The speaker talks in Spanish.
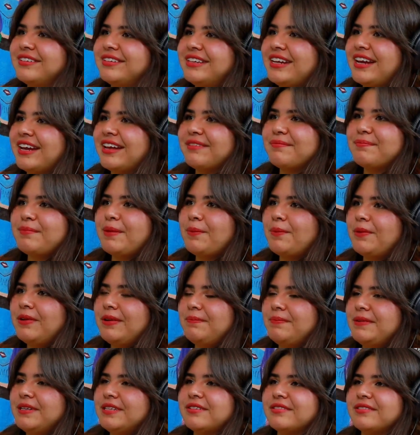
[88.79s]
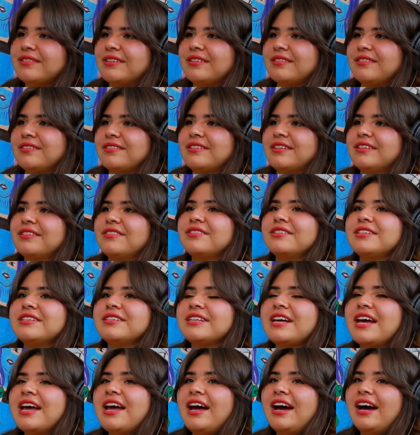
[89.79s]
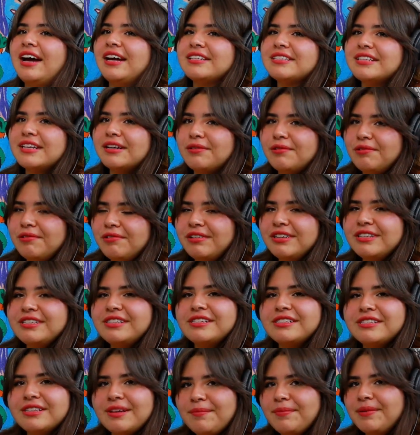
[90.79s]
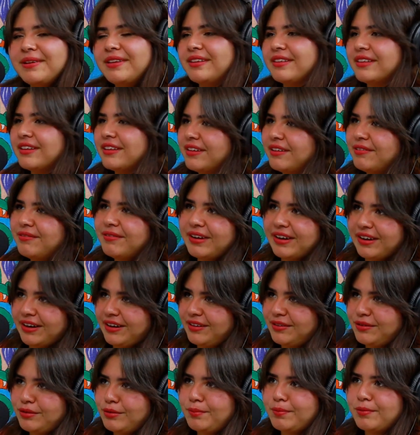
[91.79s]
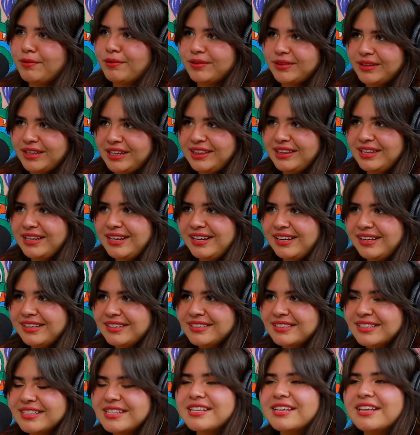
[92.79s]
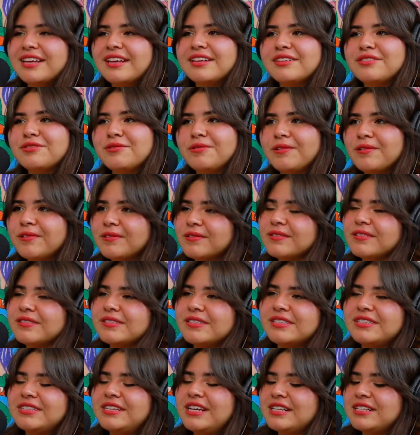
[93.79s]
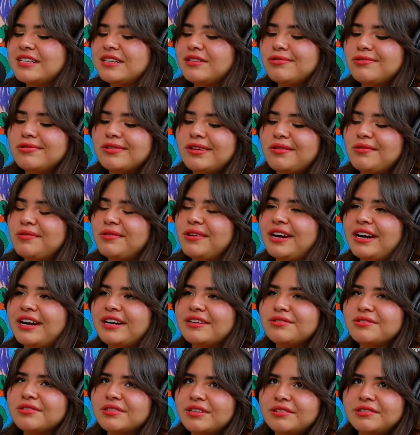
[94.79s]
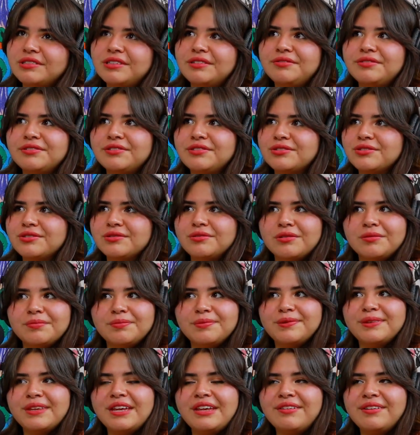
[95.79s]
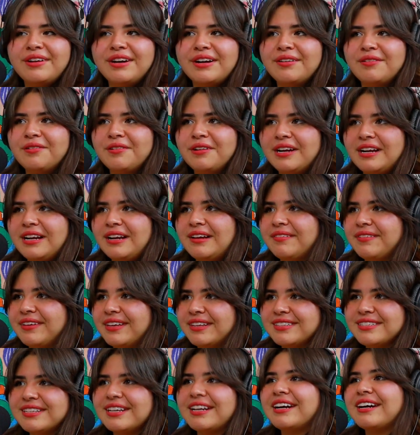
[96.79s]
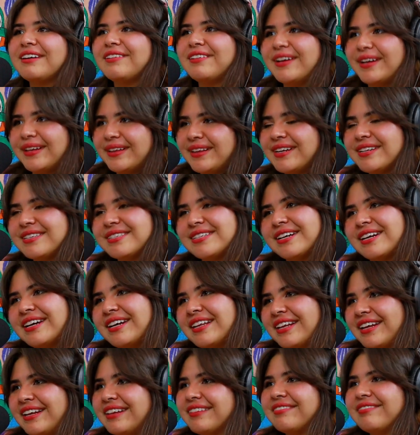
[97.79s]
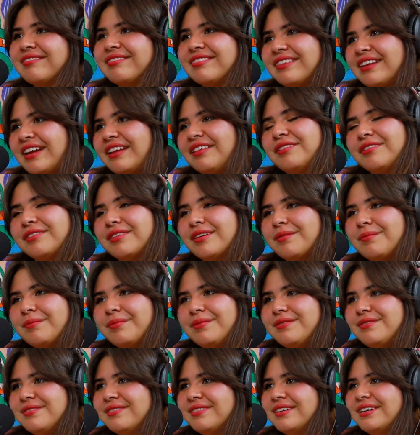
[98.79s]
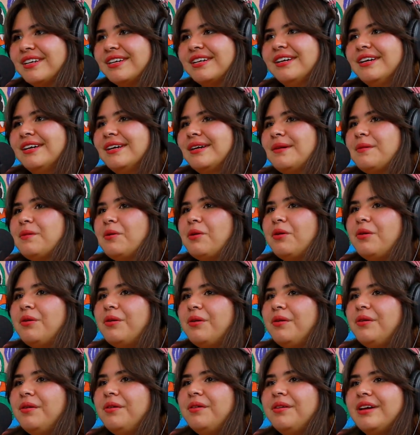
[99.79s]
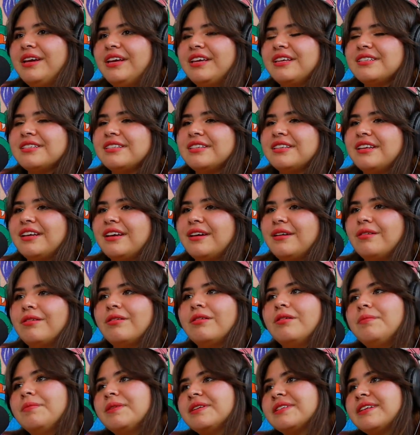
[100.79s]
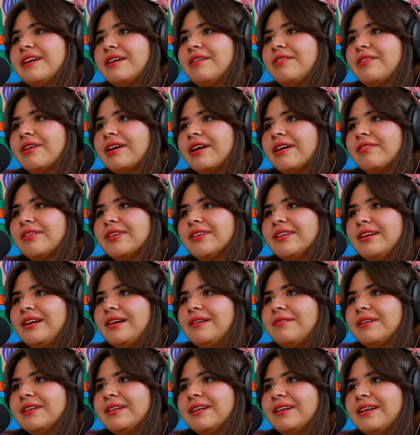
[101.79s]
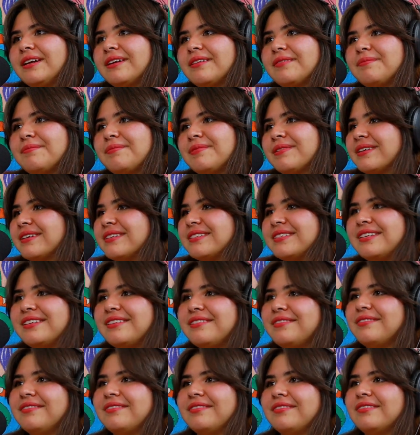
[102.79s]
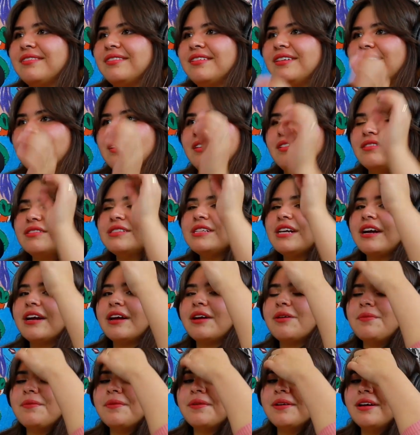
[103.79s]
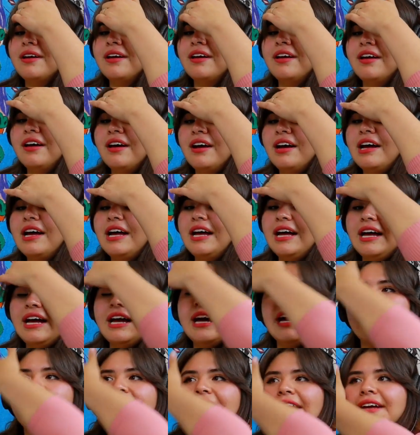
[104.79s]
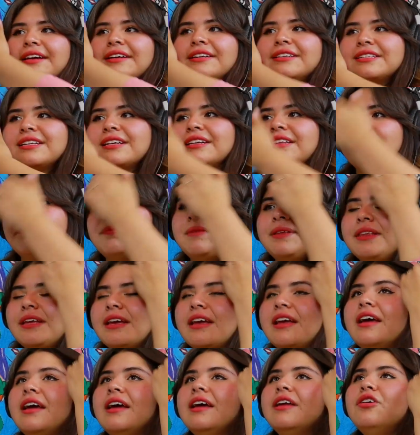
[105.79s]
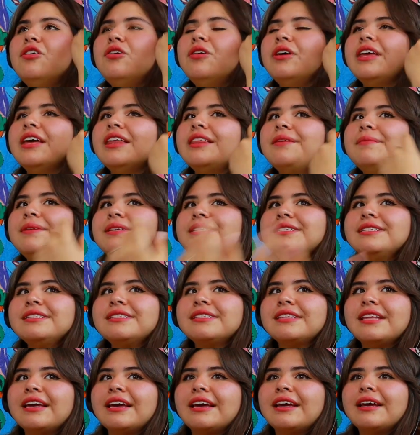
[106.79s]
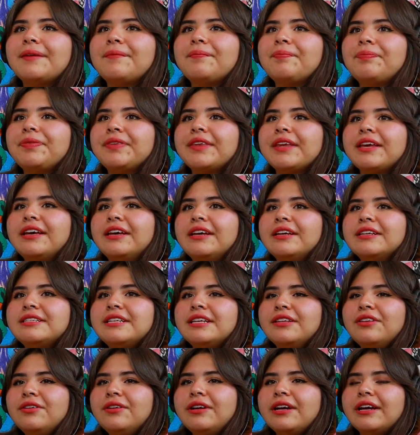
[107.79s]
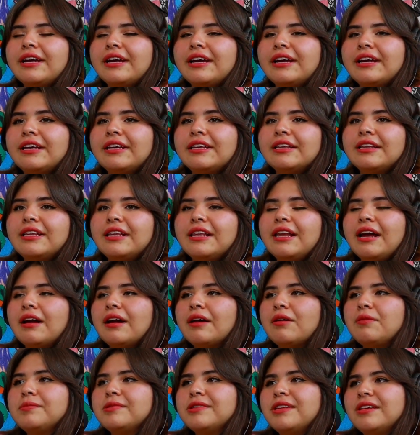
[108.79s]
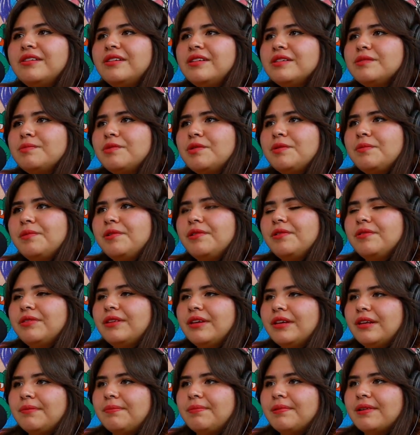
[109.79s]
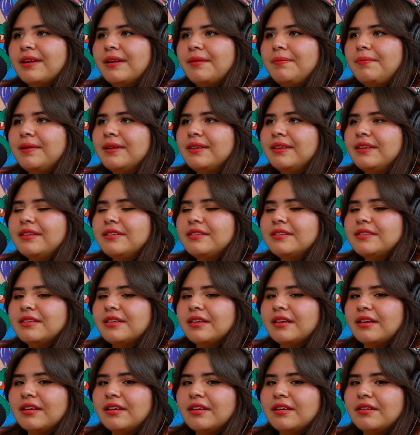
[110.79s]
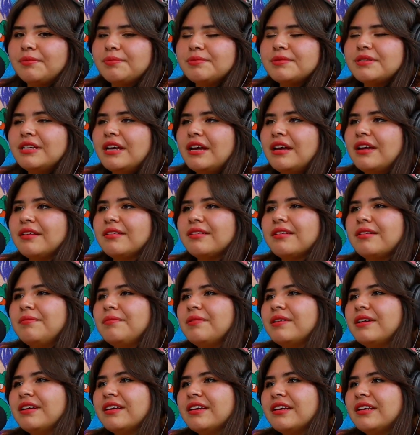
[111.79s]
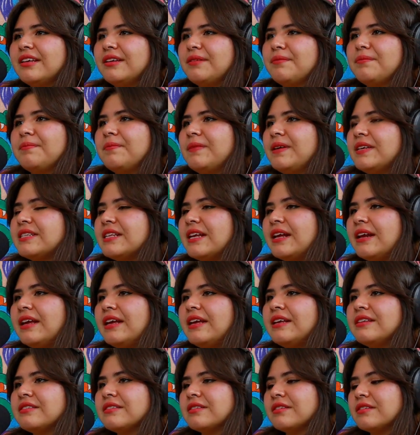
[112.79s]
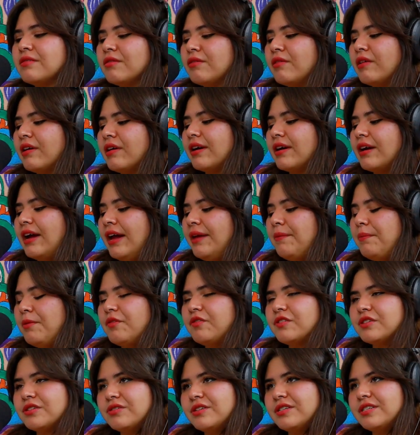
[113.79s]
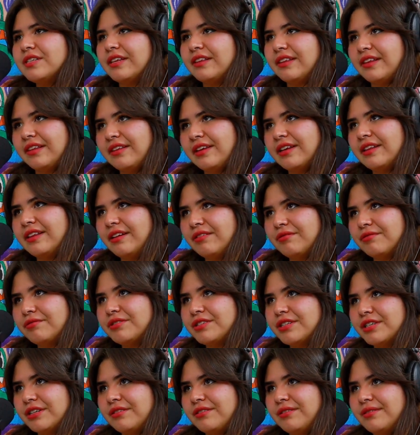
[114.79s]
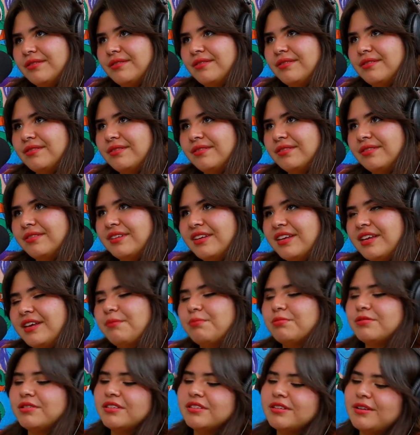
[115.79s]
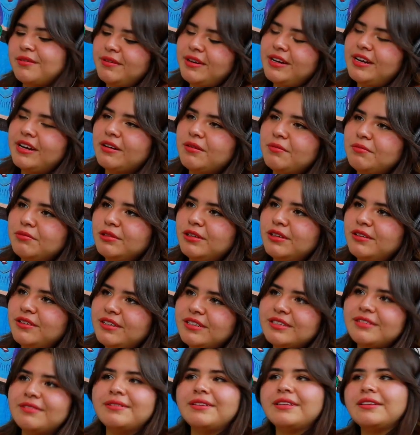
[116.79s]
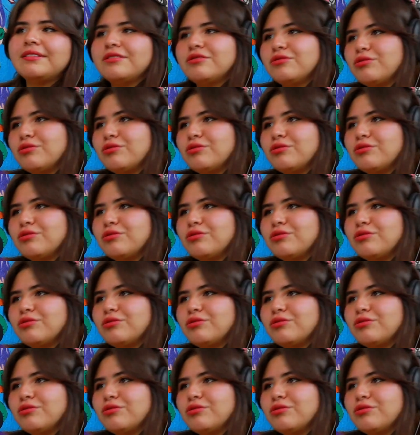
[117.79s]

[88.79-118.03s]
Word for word: Ya, mamó el pinche conector. Entonces, asegúrense siempre de tener un cargador portátil. Si su, ya sea su celular, sus audífonos, su computadora no jala bien sin conectarse cada tanto tiempo. O este, o cómprense algo que aguante la batería. Porque si no, la vas a estar sobre. Ajá, exactamente. No, y además, este, siento que la computadora es muy, muy útil, porque aparte, este, pues ya, como que es que es, hay profesores que te dictan un chingo. Sí. Y pues escriben en la computadora, es como...